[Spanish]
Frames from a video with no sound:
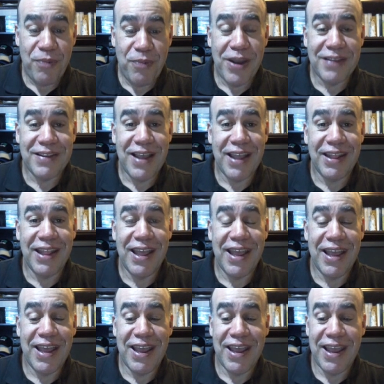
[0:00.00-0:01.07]
pues a
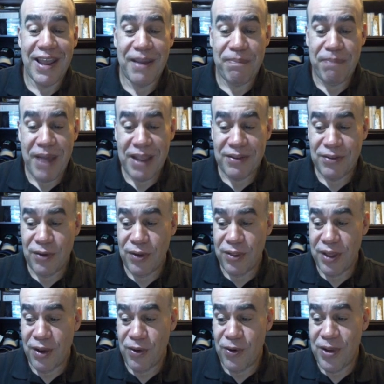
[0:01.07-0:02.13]
este espacio
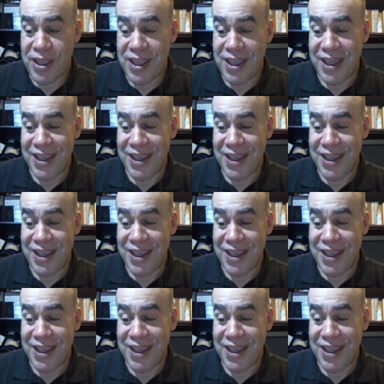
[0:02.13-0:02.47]
de hoy